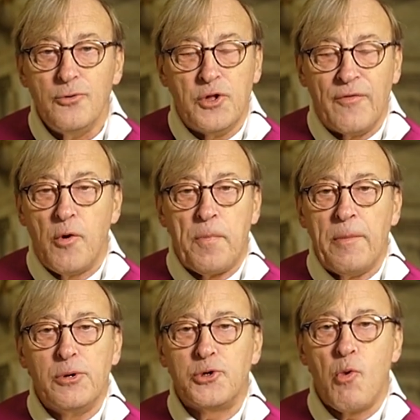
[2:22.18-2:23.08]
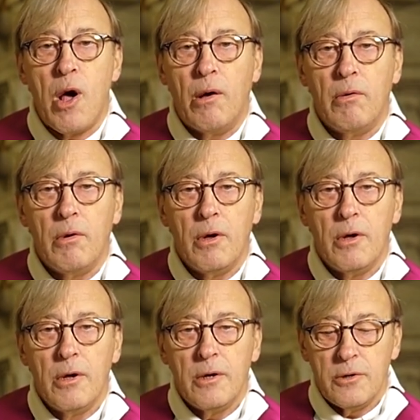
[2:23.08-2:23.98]
Nous n'avons pas besoin
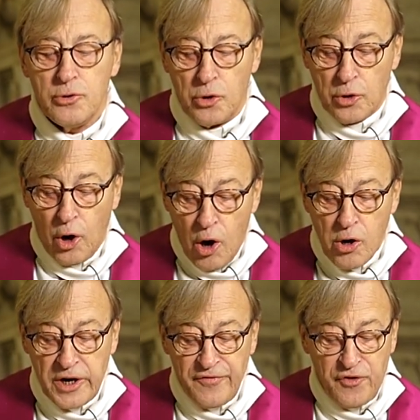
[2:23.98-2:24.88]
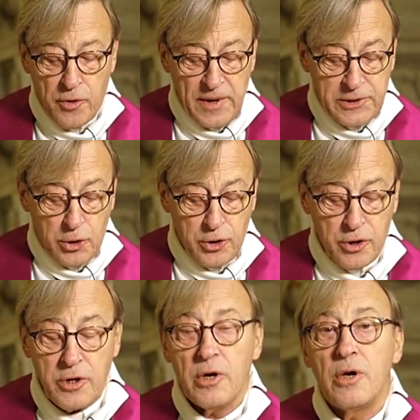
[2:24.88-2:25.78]
de grands
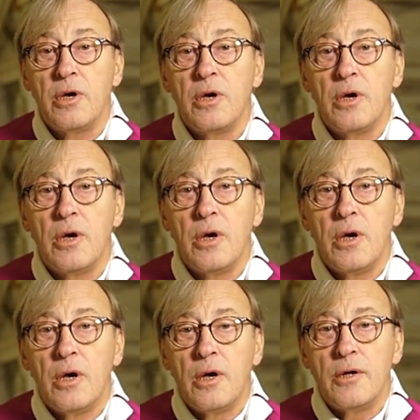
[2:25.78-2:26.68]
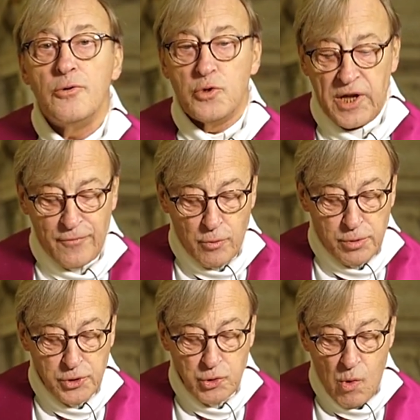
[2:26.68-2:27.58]
réformateurs, nous avons
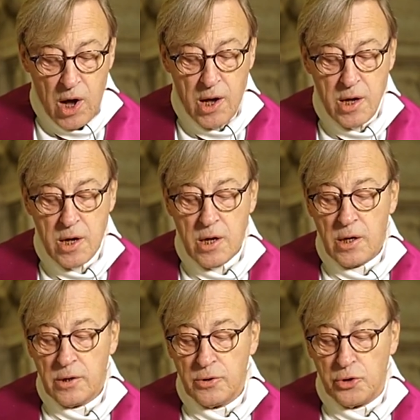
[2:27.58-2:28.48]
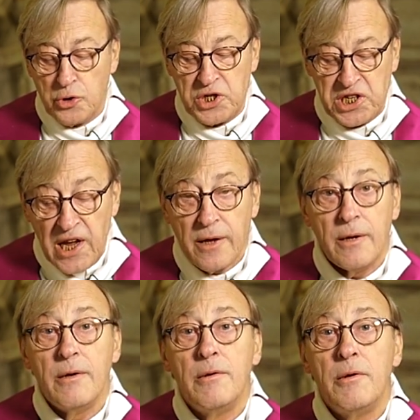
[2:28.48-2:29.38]
besoin de saints.
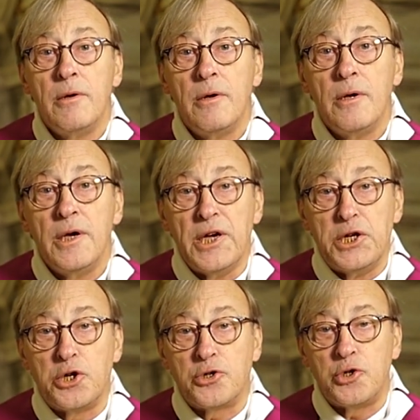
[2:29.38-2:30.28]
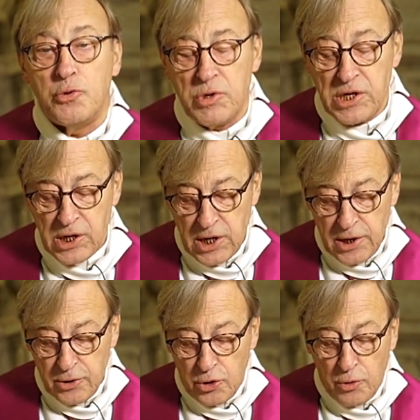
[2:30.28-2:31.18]
Et j'en suis
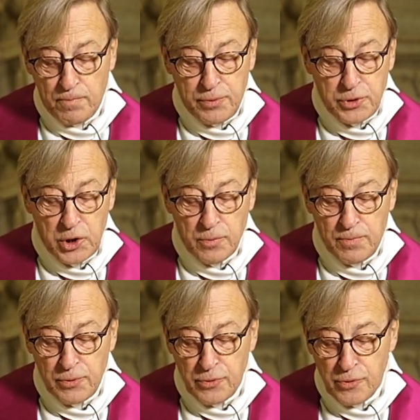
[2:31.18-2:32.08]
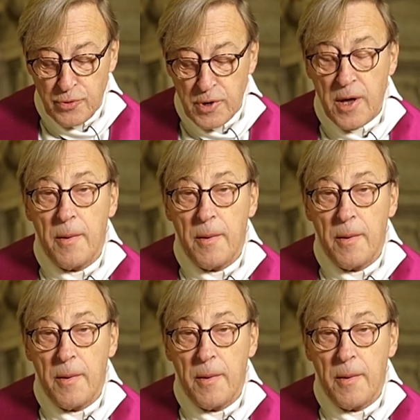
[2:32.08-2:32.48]
de plus en plus